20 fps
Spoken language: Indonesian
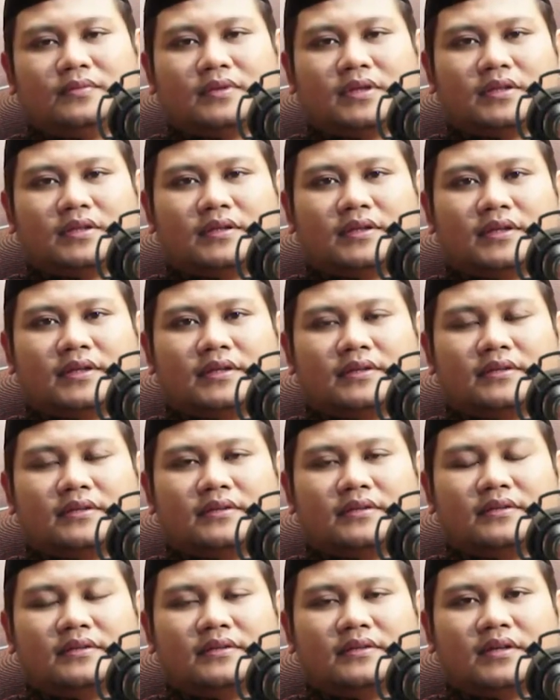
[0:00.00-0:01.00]
gitu kan
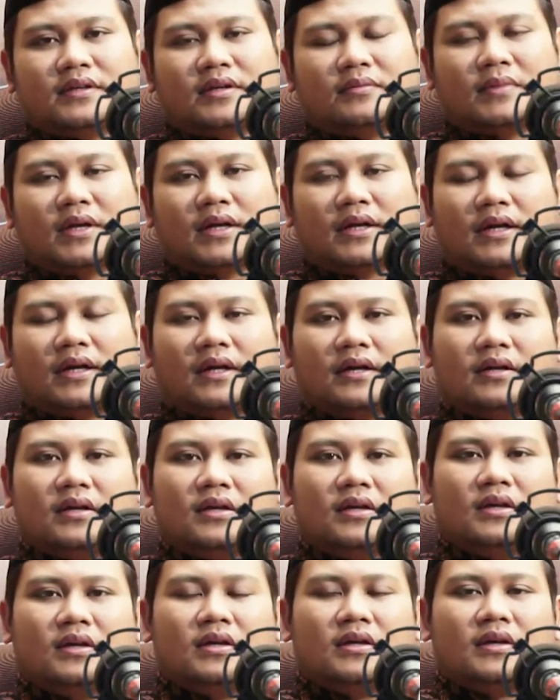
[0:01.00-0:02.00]
nah maka
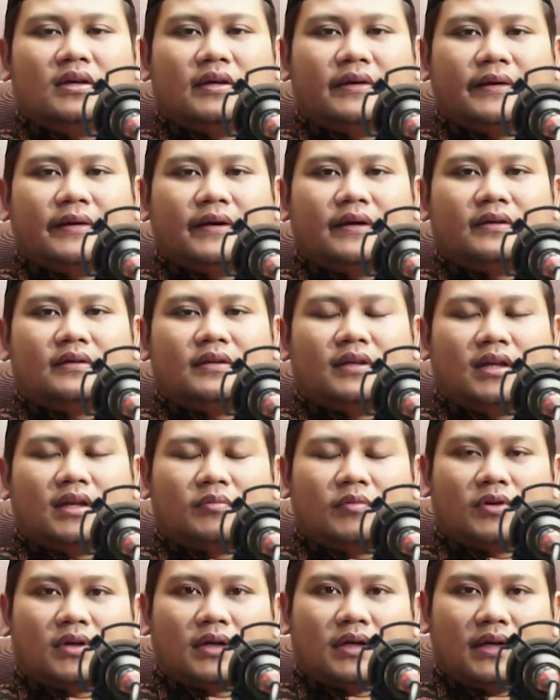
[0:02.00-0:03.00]
ya
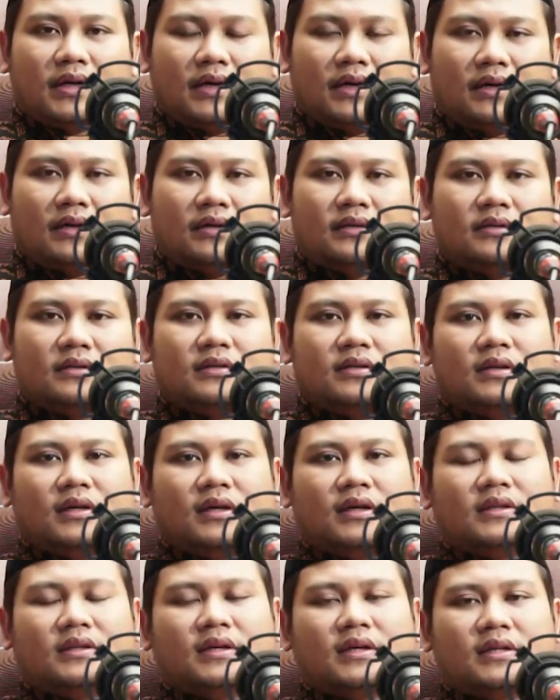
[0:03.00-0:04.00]
dilaporkan
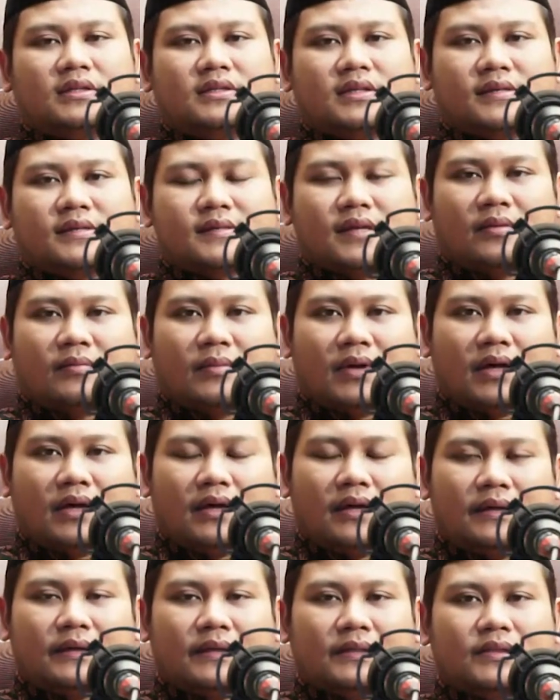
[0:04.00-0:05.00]
kita
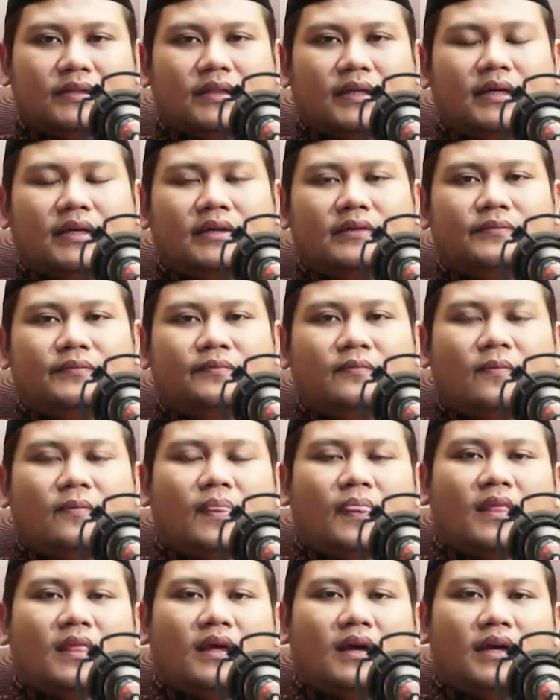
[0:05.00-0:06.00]
kerjasama gitu ya
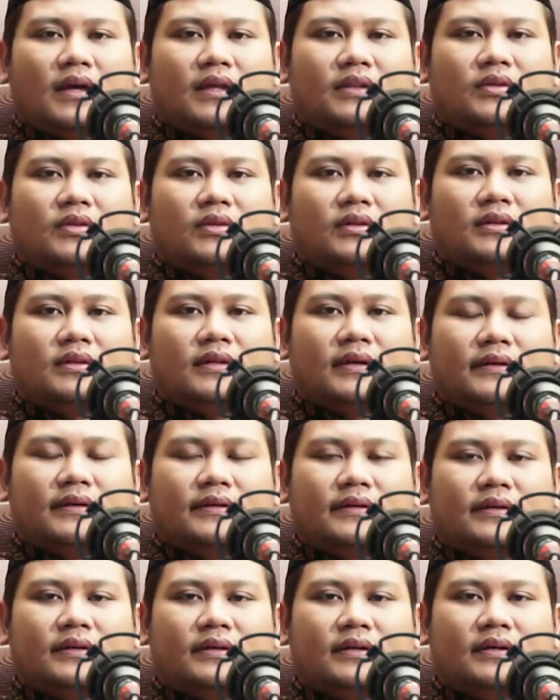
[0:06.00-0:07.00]
ya itu
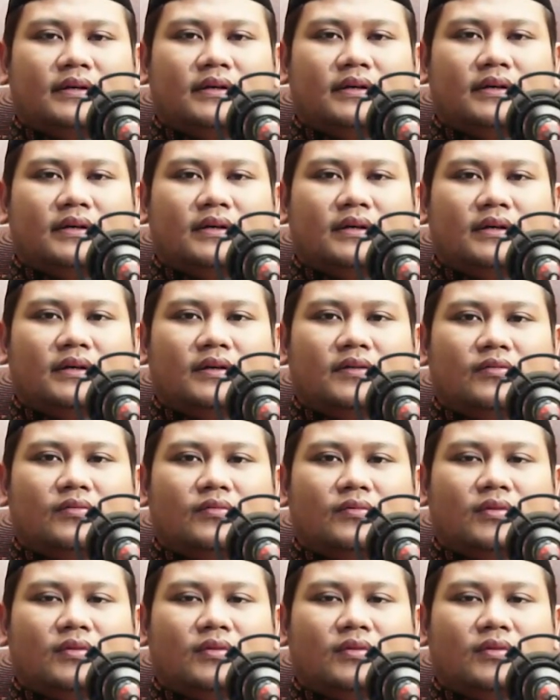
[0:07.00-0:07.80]
dan eh,